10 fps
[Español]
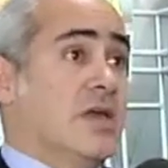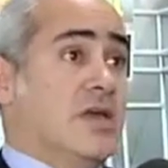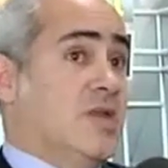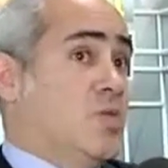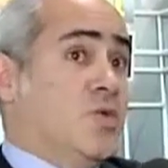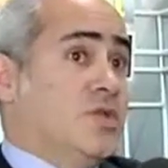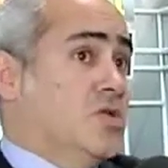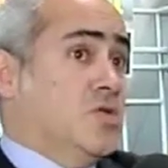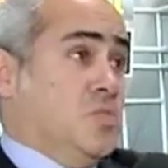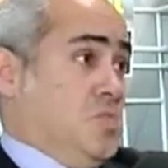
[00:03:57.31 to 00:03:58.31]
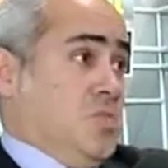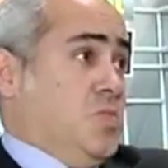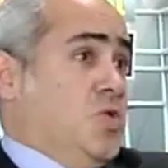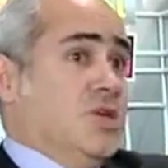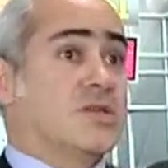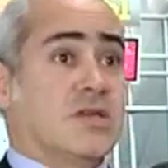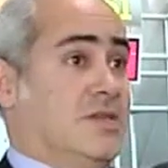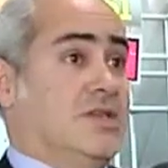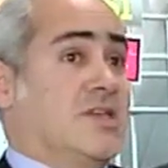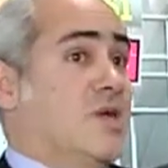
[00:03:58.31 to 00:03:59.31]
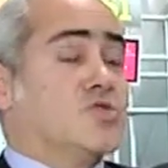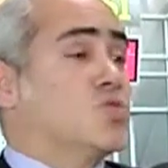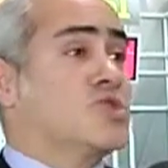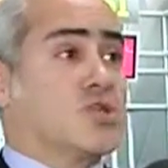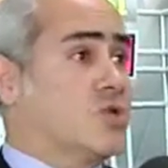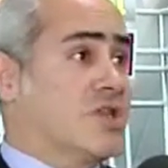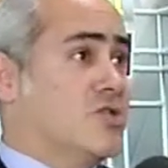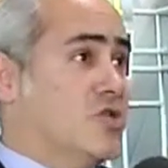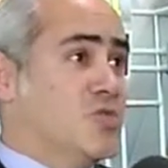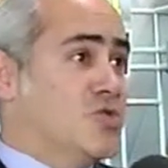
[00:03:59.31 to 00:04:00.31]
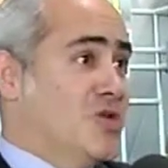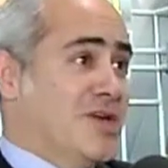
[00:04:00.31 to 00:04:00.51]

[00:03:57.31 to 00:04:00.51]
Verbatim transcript: Y de momento, pues deseamos mucha suerte a todo el mundo y